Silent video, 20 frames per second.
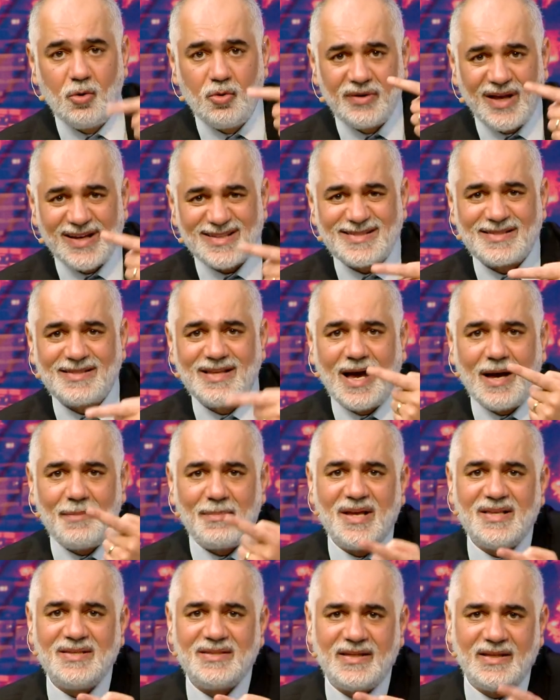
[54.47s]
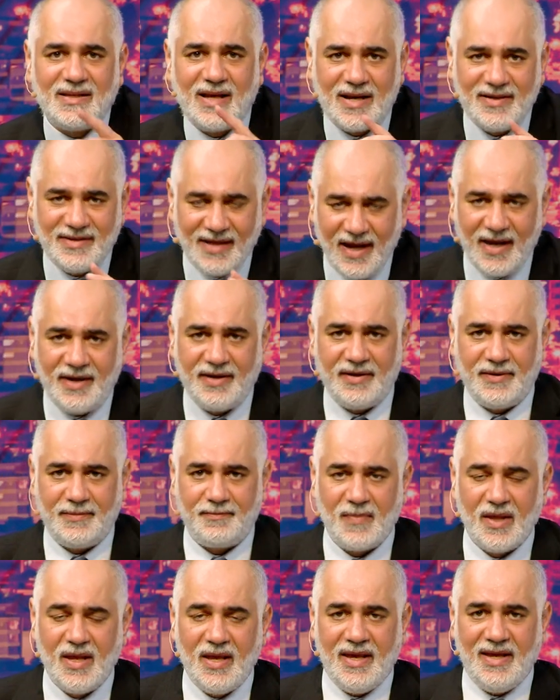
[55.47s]
نصنع منزلا يعني
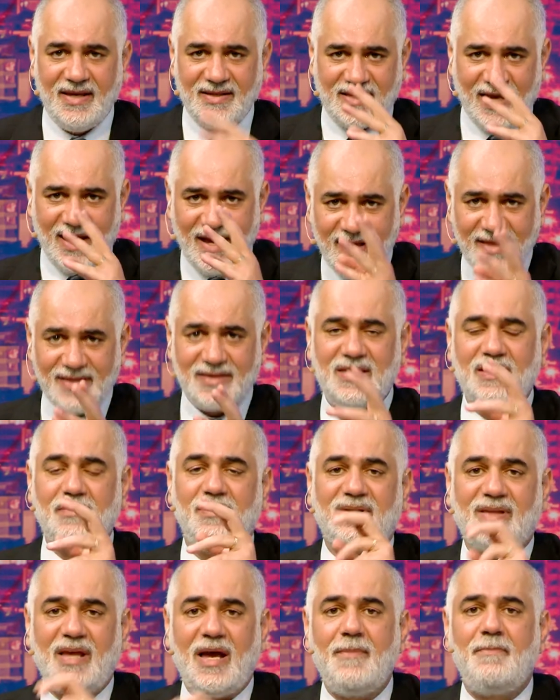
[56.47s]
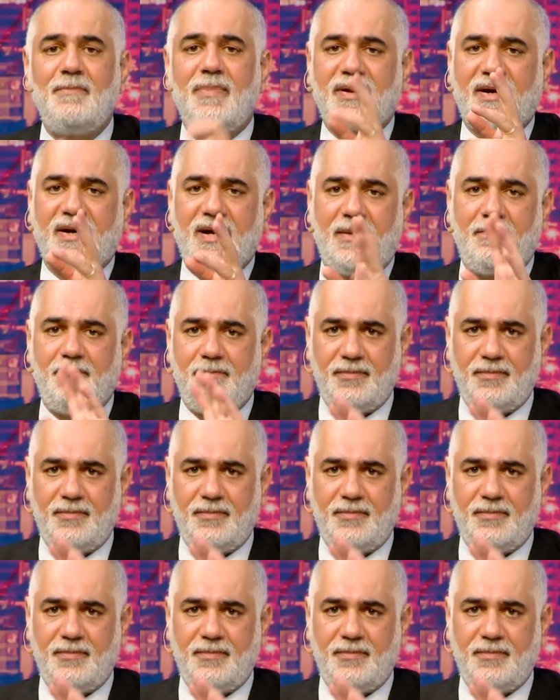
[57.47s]
إذا أنت بتحب الرب